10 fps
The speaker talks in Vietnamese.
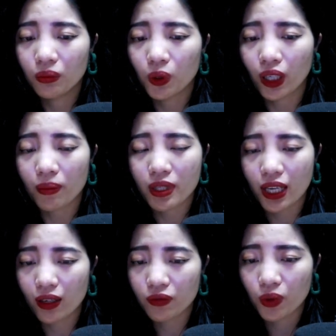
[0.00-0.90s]
Một cảm
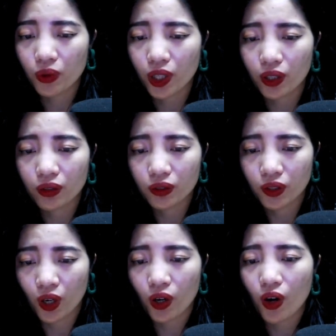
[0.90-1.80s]
giác vô hình,
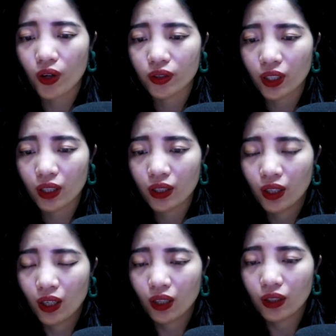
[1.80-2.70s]
khó gọi tên,
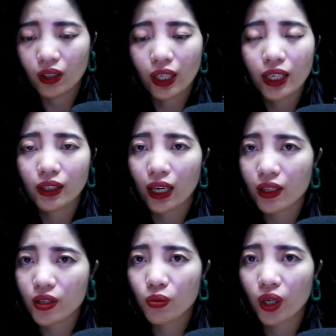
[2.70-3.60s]
được hình thành
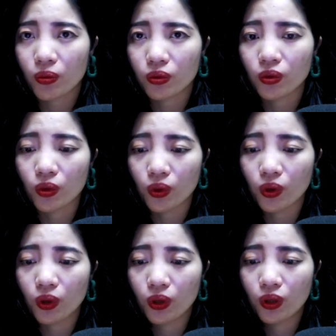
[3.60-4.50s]
trong lòng của cô.
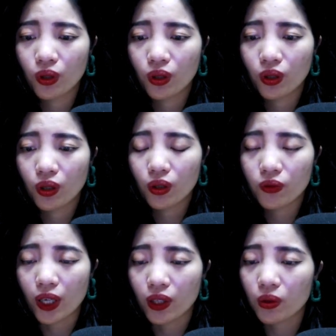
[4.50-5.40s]

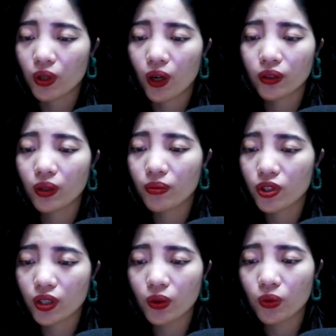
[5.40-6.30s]
Và đâu đó tâm
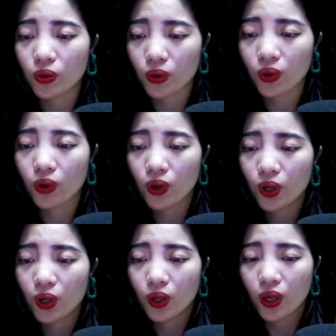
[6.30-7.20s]
trí của cô
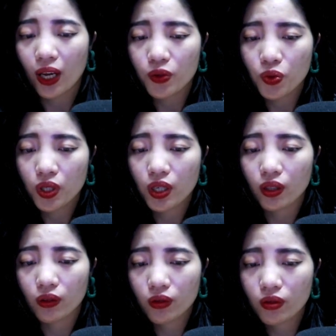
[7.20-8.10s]
lại xuất
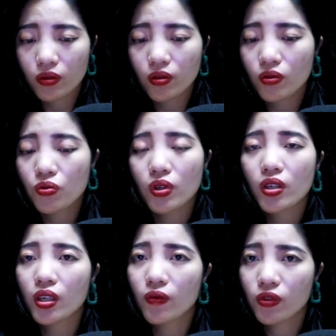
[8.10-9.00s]
hiện những suy
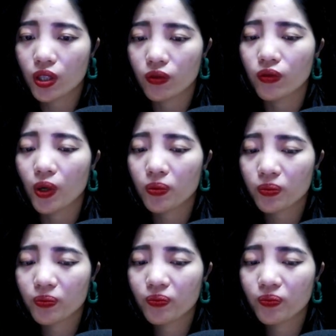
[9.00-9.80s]
nghĩ viển vông.